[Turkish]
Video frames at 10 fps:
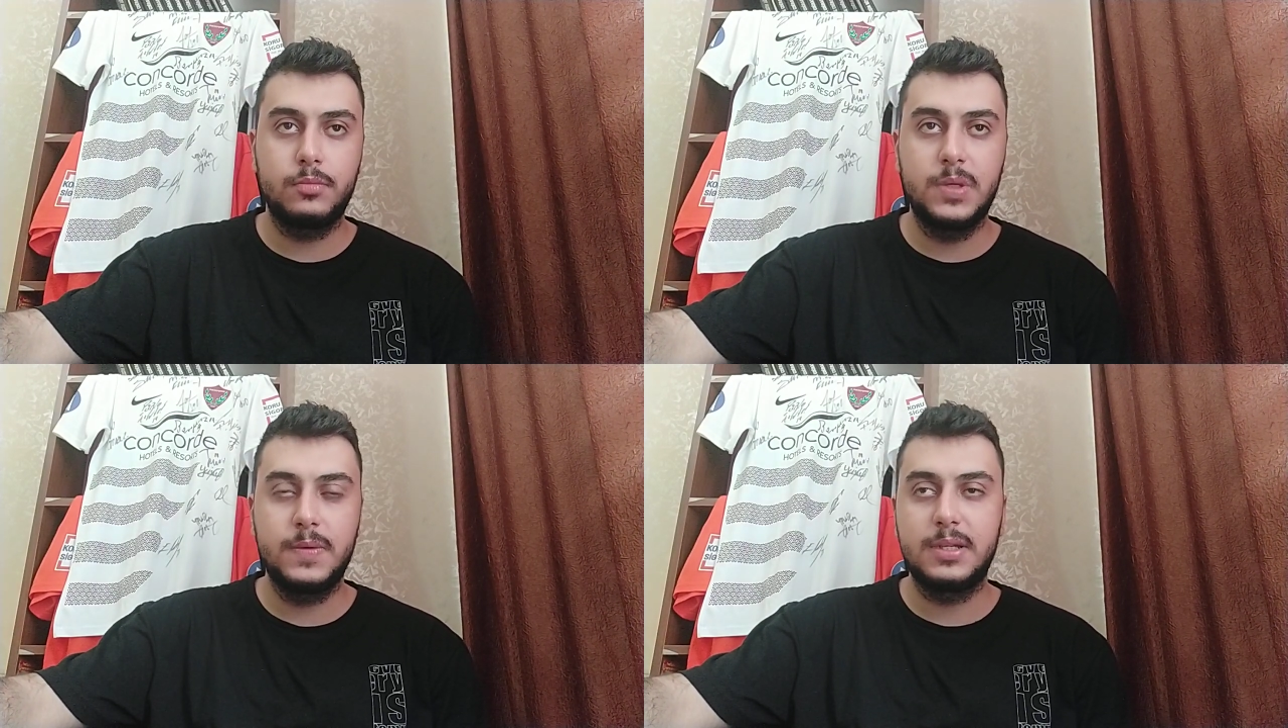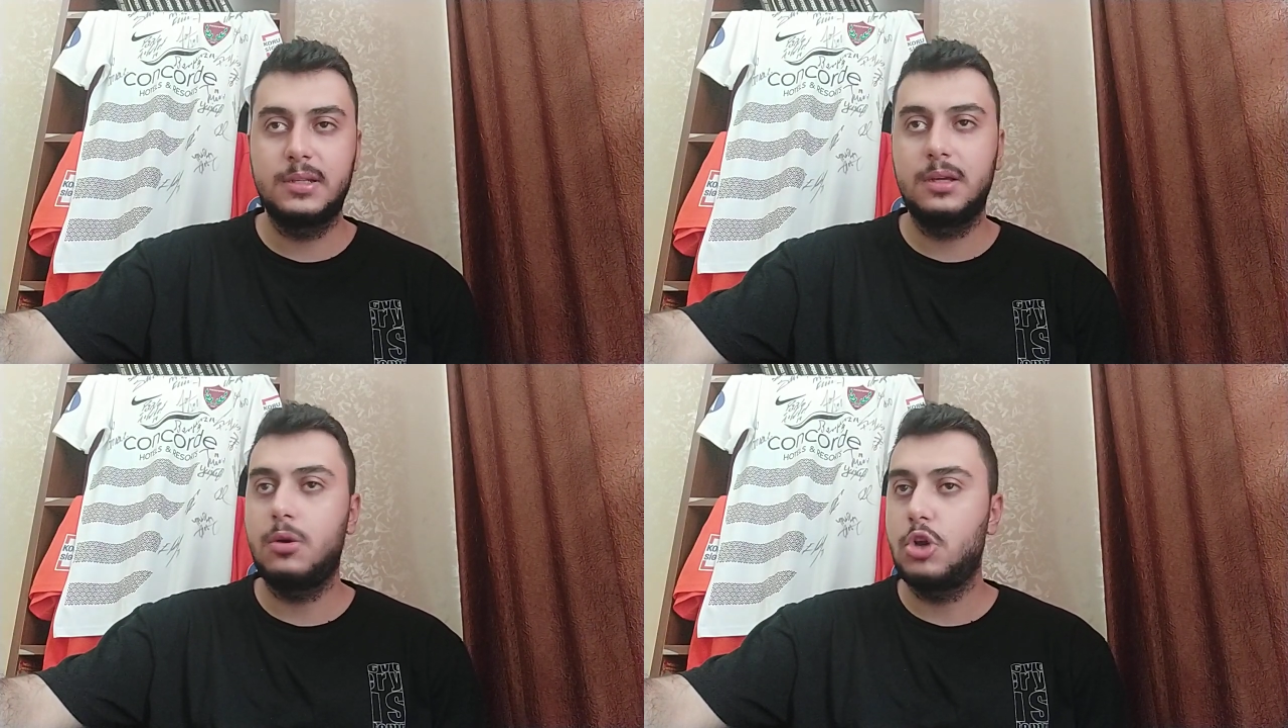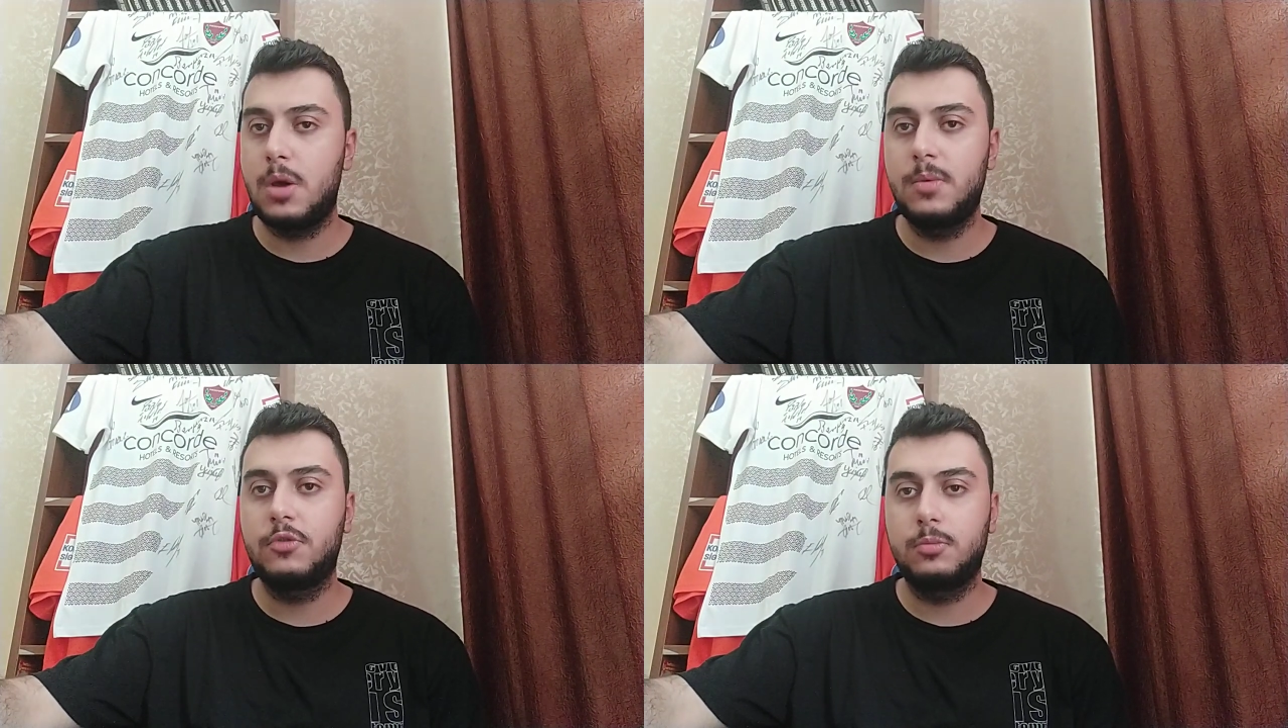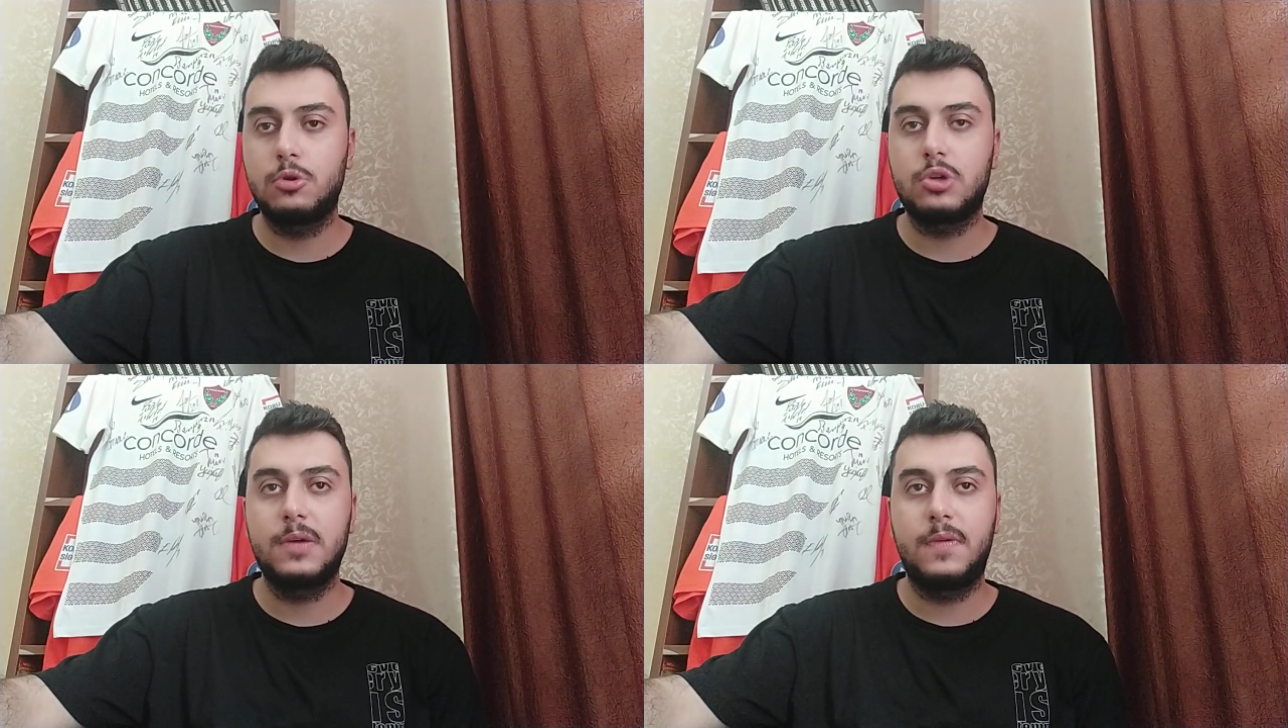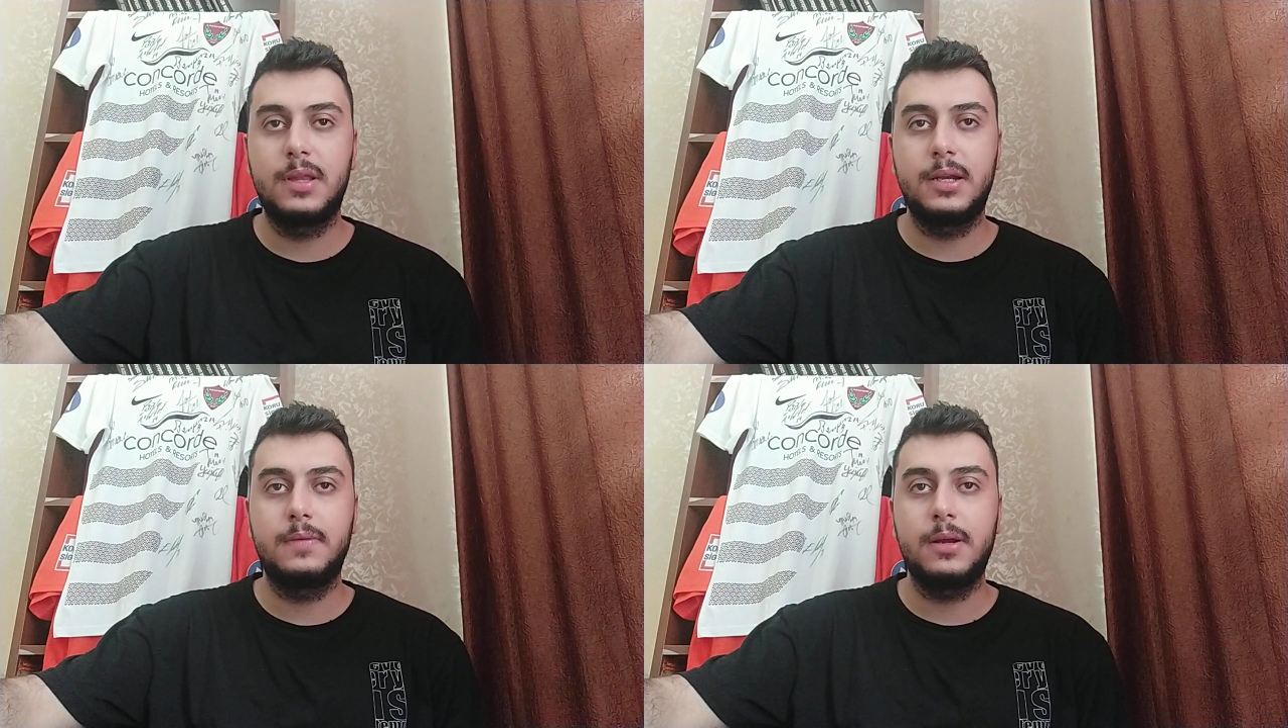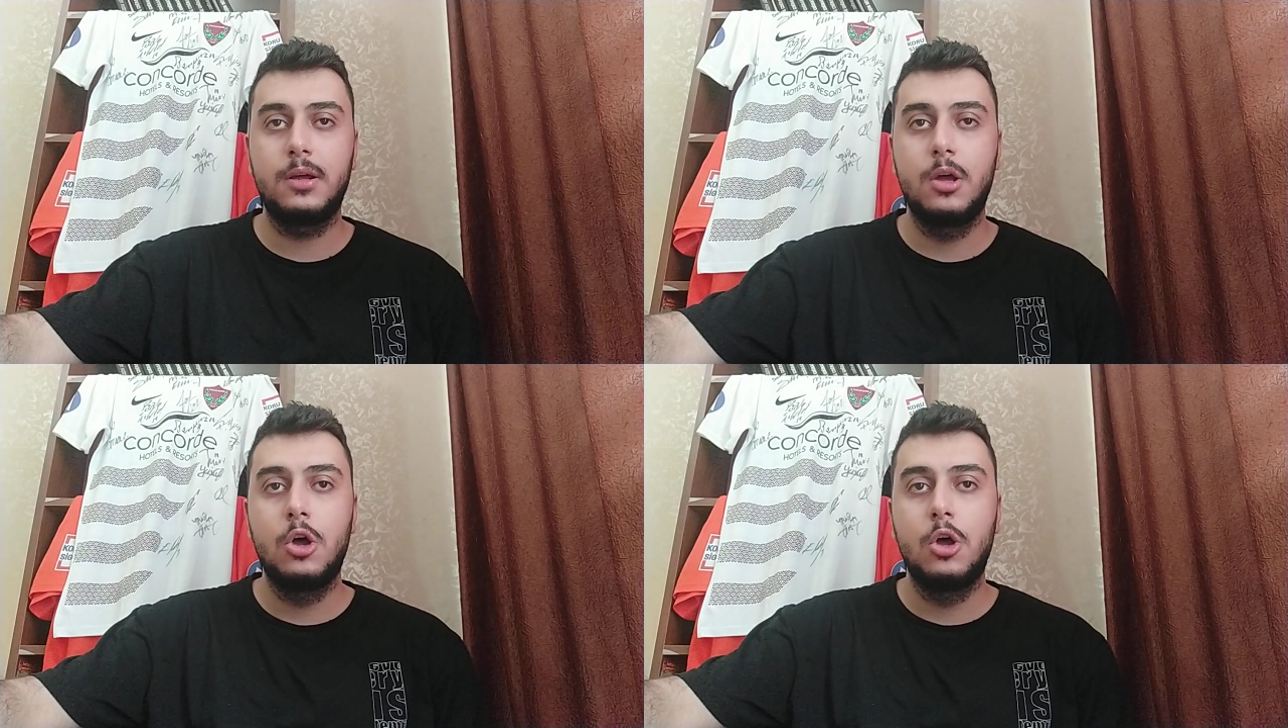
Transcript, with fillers: Twitter'da önemli futbol sayfaları var.